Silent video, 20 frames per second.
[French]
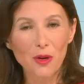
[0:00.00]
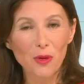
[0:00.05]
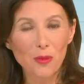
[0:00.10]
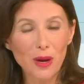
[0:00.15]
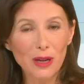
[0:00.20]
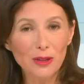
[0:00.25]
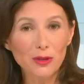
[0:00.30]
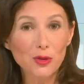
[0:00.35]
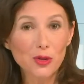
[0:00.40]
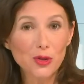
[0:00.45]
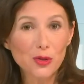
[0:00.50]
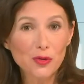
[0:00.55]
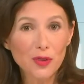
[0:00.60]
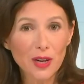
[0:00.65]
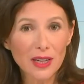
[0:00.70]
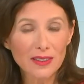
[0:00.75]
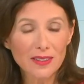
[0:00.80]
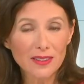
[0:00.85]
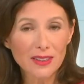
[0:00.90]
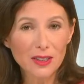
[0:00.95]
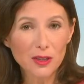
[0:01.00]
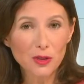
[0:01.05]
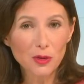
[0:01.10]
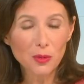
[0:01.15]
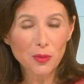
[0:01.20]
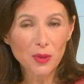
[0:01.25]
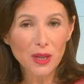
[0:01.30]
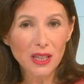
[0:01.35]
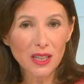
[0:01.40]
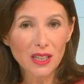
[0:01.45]
On parle de souveraineté
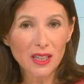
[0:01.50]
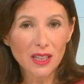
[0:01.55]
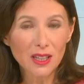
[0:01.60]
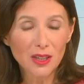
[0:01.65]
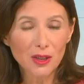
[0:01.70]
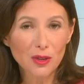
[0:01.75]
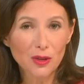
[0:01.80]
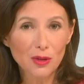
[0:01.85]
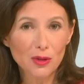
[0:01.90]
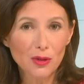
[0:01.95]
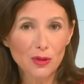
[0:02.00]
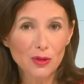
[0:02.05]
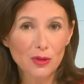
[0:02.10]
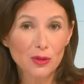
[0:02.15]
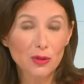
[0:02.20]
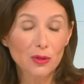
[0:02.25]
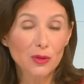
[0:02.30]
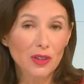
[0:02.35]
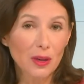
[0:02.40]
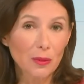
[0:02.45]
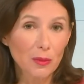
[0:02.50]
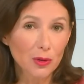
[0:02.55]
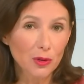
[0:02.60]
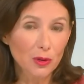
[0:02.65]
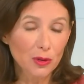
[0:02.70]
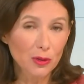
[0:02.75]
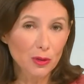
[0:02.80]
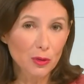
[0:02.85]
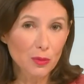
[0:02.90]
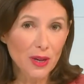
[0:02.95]
numérique, euh, notamment
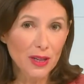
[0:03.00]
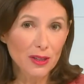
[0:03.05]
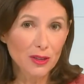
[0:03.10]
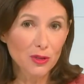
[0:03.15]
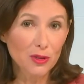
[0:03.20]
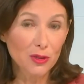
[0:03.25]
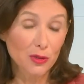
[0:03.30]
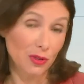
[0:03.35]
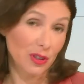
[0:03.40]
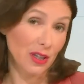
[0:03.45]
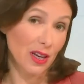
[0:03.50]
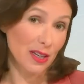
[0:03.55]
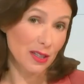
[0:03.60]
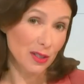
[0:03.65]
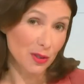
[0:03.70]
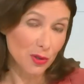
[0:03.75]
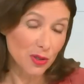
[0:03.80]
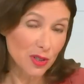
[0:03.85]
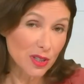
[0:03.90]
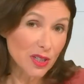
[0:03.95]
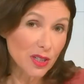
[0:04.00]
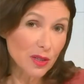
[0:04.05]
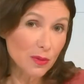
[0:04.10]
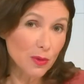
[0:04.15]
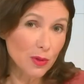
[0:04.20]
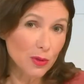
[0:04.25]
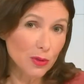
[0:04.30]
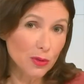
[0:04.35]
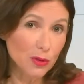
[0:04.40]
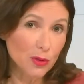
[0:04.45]
dans le domaine très
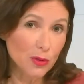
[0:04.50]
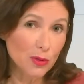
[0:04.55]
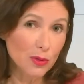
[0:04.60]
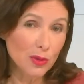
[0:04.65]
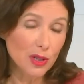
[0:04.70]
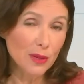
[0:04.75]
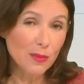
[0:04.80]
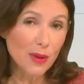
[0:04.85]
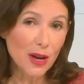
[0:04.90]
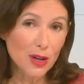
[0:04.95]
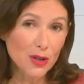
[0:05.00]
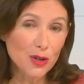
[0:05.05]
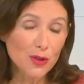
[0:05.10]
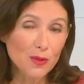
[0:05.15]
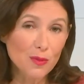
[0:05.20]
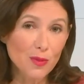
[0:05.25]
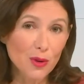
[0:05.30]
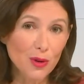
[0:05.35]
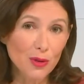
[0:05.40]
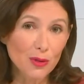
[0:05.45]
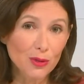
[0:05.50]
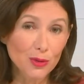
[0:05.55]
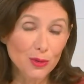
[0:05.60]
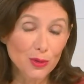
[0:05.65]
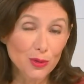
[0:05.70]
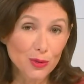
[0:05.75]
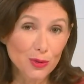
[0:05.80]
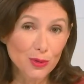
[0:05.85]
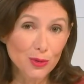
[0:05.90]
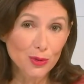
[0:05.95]
sensible de l'hébergement
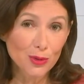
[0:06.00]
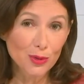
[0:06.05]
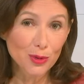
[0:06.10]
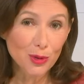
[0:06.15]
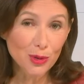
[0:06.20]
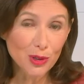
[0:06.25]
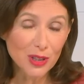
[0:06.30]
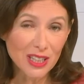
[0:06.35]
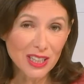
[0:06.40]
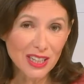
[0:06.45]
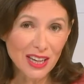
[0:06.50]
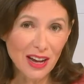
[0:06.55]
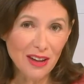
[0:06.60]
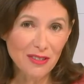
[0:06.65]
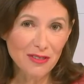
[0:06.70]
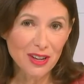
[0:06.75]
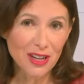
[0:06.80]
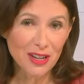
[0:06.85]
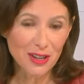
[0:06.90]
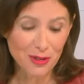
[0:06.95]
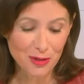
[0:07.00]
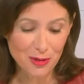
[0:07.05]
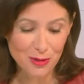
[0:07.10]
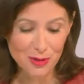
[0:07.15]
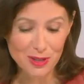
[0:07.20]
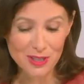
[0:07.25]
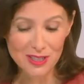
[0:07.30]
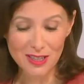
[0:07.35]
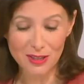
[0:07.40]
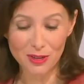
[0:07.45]
de nos données, avec euh,
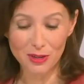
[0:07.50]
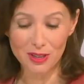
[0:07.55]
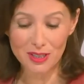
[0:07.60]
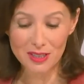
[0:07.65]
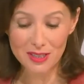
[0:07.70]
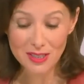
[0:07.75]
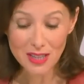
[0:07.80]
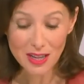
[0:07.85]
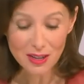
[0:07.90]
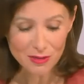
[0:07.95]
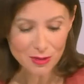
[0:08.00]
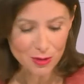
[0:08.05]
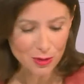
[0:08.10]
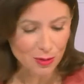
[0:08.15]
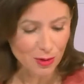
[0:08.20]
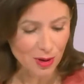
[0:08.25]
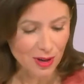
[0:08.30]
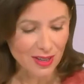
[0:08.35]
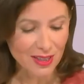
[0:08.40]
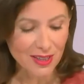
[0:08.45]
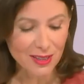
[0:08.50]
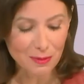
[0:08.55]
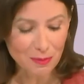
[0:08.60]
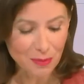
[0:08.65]
des acteurs qui savent de quoi ils